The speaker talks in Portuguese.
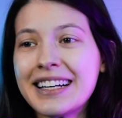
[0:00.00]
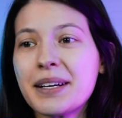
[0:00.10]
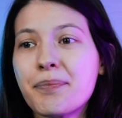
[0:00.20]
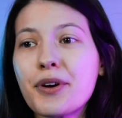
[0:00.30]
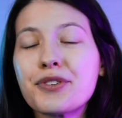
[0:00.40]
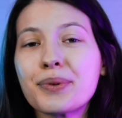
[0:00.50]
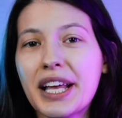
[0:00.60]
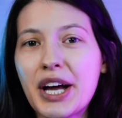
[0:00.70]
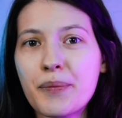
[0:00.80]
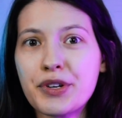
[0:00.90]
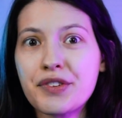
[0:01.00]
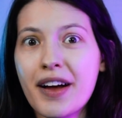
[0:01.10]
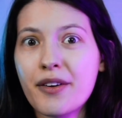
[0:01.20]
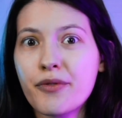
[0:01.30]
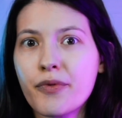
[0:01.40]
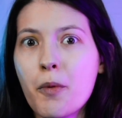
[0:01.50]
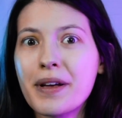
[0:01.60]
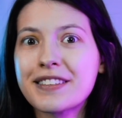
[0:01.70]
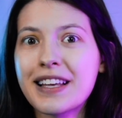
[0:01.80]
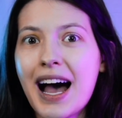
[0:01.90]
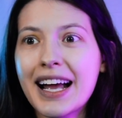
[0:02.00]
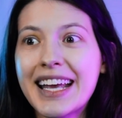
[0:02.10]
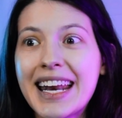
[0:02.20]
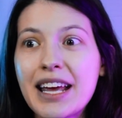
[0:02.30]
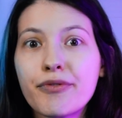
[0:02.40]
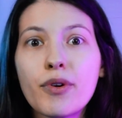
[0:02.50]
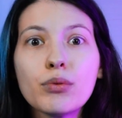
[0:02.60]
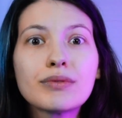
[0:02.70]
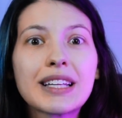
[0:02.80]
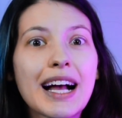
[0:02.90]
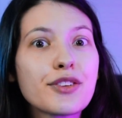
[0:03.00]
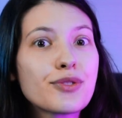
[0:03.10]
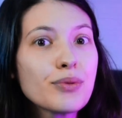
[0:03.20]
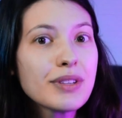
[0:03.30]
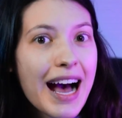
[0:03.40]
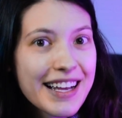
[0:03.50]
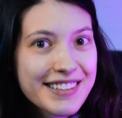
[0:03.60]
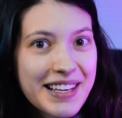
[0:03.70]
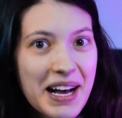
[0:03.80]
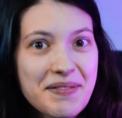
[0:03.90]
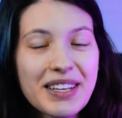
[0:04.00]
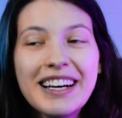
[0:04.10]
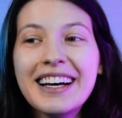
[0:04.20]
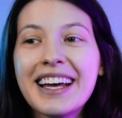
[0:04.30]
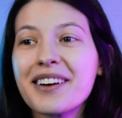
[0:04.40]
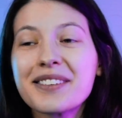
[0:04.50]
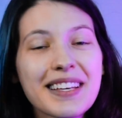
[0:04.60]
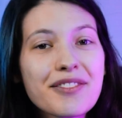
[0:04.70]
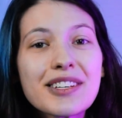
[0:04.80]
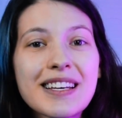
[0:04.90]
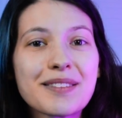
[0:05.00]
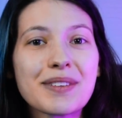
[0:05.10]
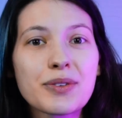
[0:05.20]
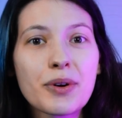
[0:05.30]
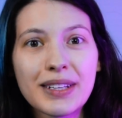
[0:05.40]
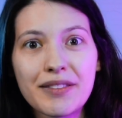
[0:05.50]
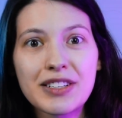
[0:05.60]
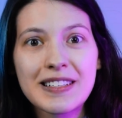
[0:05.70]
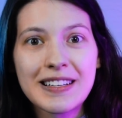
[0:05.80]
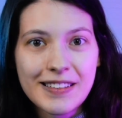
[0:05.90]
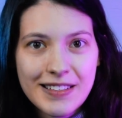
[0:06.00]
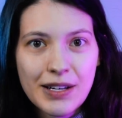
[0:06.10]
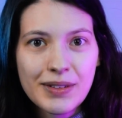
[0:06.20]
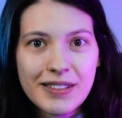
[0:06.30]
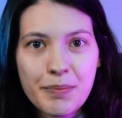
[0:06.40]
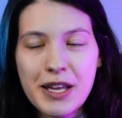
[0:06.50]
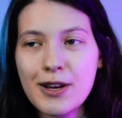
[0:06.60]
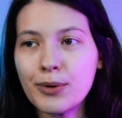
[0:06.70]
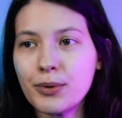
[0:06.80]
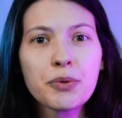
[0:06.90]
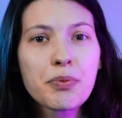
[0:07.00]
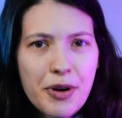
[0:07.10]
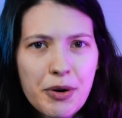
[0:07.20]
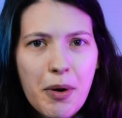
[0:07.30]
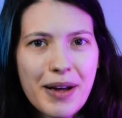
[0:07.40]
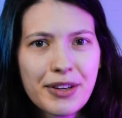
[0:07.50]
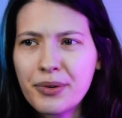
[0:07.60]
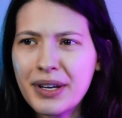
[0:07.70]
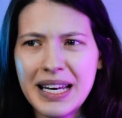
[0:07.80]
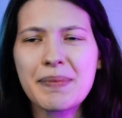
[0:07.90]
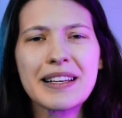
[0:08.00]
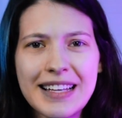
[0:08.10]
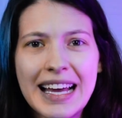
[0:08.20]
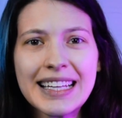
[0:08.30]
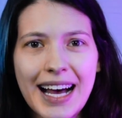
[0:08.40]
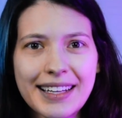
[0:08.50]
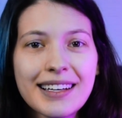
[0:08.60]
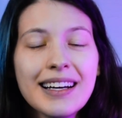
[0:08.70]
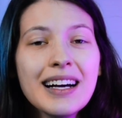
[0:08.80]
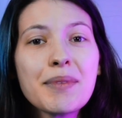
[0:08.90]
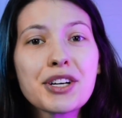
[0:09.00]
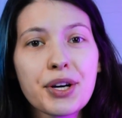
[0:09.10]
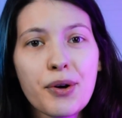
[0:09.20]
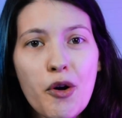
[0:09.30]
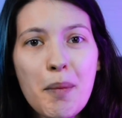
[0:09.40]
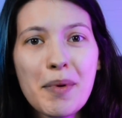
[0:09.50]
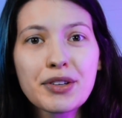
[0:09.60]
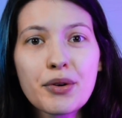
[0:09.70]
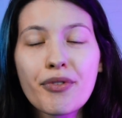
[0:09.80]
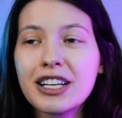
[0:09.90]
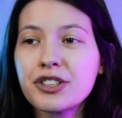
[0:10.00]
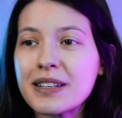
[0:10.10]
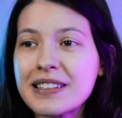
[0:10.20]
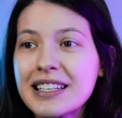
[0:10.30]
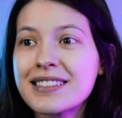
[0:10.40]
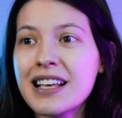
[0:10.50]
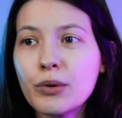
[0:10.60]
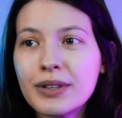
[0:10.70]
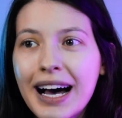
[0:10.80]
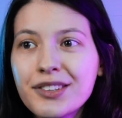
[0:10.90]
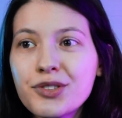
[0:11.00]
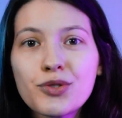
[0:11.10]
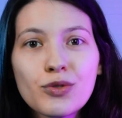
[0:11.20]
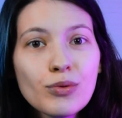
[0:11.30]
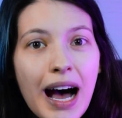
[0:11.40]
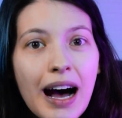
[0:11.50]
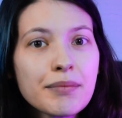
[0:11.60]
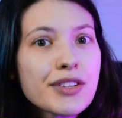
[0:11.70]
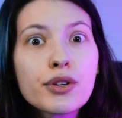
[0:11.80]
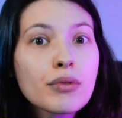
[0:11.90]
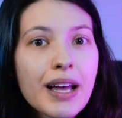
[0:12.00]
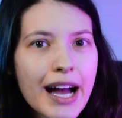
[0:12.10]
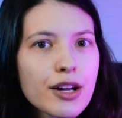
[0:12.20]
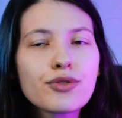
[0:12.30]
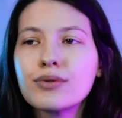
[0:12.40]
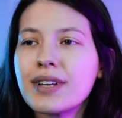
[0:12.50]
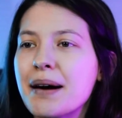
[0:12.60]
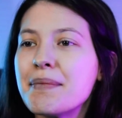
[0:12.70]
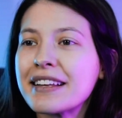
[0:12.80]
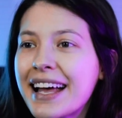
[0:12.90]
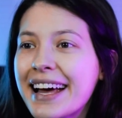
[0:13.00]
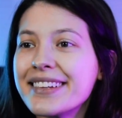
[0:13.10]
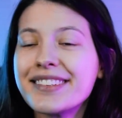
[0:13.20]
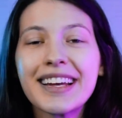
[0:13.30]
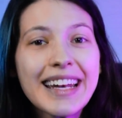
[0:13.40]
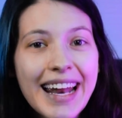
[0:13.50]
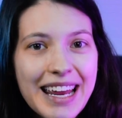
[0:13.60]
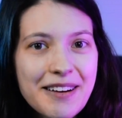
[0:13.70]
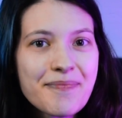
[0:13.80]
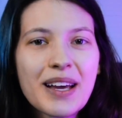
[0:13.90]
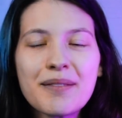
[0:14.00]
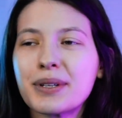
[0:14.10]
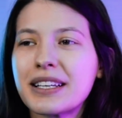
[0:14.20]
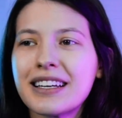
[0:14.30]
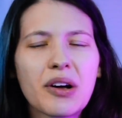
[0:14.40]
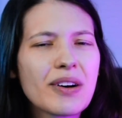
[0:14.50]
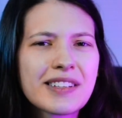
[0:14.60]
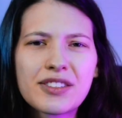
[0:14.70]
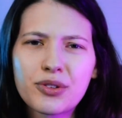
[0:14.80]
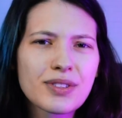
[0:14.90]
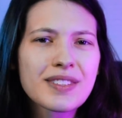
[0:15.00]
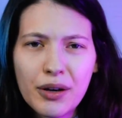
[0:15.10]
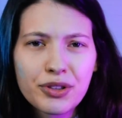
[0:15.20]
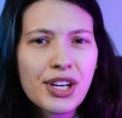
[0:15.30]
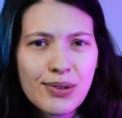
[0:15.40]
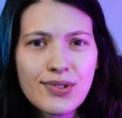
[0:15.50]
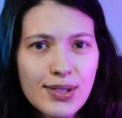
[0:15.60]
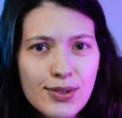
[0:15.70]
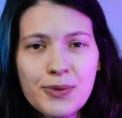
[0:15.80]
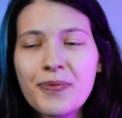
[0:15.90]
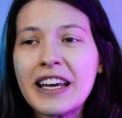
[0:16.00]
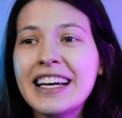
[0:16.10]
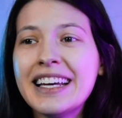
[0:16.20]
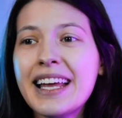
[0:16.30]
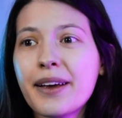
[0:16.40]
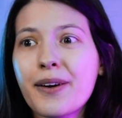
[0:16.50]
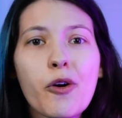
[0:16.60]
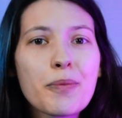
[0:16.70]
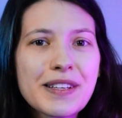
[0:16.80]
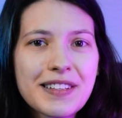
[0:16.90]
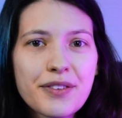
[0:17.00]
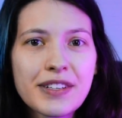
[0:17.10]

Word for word: depois de um tempo a gente vai começar a querer voltar a estudar, sabe? Eu não sei vocês, mas quando eu tava descansando nesse período, num primeiro momento eu não queria pensar em nada. Mas chegou um momento que eu falei, nossa, que saudade de estudar. Mas eu não quero estudar a matéria de Enem, porque, nossa, já tô de saco cheio disso. E aí o que eu comecei a